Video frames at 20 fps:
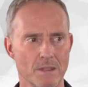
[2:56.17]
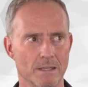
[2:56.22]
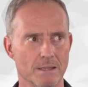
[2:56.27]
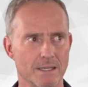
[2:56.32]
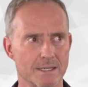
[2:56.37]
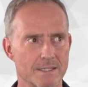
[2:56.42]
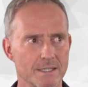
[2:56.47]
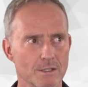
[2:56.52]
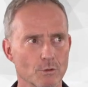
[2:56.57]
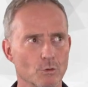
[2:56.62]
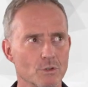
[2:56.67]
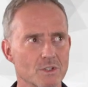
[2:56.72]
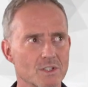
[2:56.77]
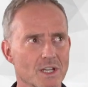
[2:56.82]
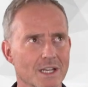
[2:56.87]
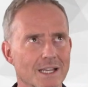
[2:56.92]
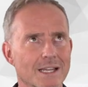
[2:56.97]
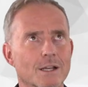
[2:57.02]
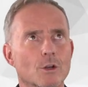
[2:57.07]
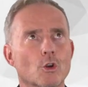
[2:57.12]
Das sind
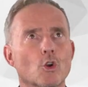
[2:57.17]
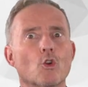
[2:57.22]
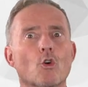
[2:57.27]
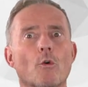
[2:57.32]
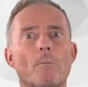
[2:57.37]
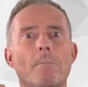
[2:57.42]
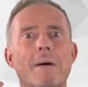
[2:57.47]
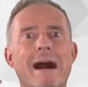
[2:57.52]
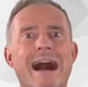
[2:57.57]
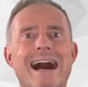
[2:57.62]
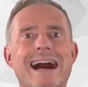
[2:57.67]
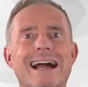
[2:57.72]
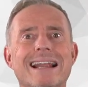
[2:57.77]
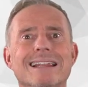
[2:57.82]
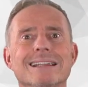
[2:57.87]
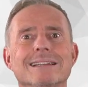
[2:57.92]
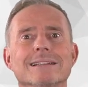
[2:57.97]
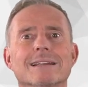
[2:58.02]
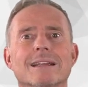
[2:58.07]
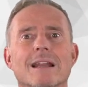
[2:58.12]
unsere
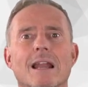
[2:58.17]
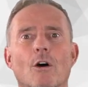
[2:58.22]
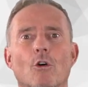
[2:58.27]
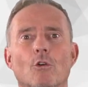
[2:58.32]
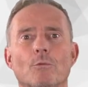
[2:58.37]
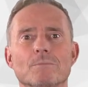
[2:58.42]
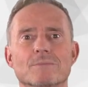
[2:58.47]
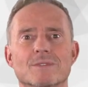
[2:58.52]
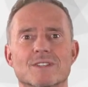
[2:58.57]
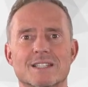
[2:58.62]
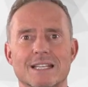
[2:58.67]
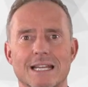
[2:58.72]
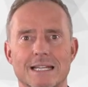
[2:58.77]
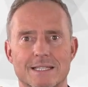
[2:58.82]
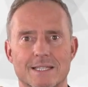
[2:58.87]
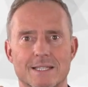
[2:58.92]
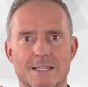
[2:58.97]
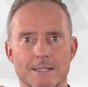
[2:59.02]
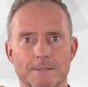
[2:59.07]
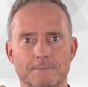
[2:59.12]
globalen
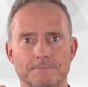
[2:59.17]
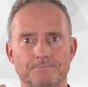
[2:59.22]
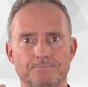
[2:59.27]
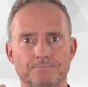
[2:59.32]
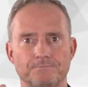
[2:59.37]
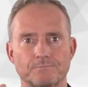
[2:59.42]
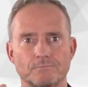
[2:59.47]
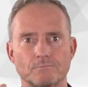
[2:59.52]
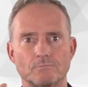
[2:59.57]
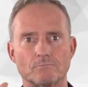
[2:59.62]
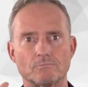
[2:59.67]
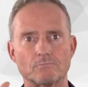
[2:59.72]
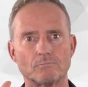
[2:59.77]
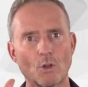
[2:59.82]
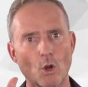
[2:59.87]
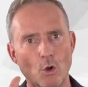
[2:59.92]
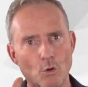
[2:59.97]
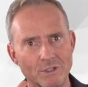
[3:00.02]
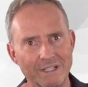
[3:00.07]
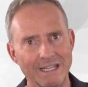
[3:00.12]
Glaubenssätze.
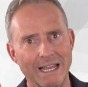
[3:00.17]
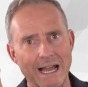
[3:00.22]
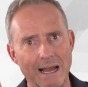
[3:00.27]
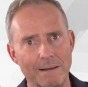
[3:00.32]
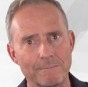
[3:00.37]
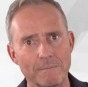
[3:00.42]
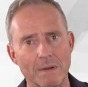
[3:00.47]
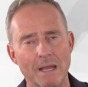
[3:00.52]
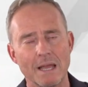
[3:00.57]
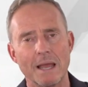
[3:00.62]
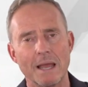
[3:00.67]
Und die haben